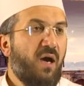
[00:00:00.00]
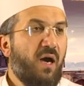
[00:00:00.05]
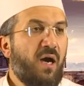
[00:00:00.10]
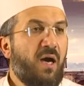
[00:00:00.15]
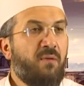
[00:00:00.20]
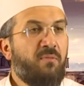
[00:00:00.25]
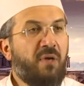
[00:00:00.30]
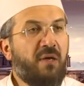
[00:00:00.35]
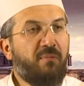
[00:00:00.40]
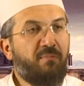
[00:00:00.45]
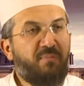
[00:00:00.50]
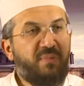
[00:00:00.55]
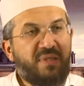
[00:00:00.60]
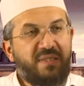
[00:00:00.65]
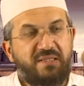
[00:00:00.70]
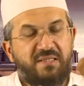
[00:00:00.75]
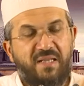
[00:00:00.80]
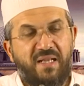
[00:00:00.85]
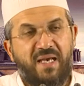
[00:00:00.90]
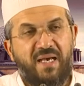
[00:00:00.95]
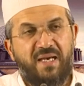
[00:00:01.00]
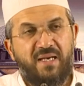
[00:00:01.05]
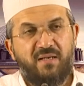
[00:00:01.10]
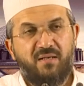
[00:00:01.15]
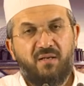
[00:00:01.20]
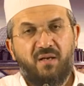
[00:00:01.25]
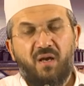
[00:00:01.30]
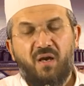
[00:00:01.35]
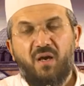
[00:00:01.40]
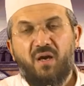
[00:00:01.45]
Ama bizler
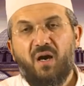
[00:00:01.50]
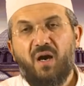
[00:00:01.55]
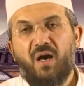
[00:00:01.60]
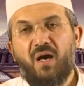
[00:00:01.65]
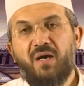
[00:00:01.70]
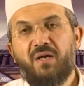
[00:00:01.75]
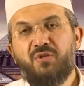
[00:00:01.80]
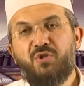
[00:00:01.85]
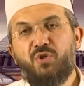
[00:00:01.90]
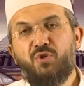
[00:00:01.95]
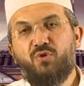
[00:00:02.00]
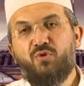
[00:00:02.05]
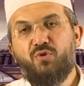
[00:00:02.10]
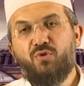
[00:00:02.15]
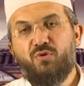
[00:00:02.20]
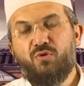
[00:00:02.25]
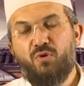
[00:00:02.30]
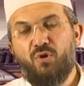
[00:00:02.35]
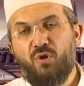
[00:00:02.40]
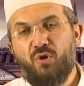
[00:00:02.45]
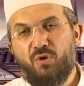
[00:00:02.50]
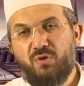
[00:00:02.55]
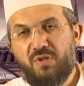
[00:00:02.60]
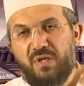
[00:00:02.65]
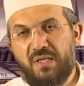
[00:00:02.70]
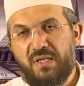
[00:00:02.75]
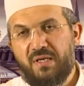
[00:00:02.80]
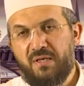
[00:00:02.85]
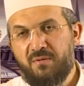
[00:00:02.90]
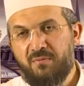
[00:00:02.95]
aşık kutlu
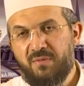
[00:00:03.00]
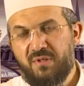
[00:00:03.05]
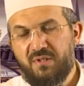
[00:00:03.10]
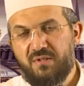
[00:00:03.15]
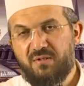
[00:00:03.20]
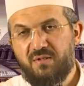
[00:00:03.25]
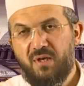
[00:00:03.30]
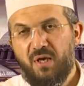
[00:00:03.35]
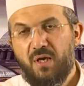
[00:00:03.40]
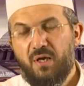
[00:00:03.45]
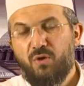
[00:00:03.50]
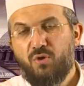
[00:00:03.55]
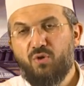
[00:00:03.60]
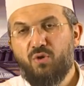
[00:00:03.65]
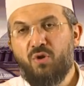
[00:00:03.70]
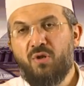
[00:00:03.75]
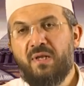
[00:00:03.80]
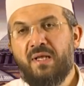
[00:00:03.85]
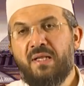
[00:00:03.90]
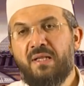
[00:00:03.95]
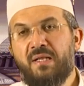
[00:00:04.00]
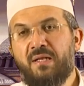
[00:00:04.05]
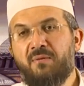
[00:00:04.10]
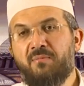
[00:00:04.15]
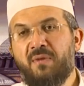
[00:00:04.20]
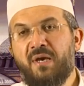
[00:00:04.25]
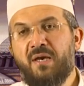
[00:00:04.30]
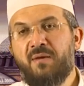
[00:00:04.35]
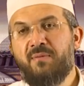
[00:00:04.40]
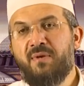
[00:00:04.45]
hocalarımız, gönelli
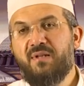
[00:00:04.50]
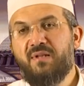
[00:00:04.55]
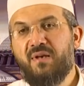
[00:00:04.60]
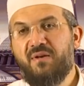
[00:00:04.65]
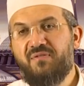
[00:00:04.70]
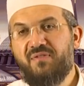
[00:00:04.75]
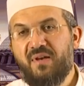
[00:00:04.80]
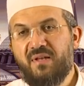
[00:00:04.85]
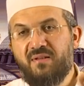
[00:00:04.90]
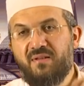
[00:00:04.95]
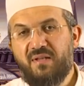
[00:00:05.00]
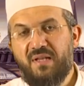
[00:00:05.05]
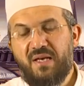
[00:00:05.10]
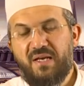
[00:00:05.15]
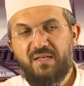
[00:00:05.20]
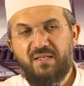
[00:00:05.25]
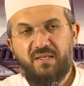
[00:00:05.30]
Mehmet efendiler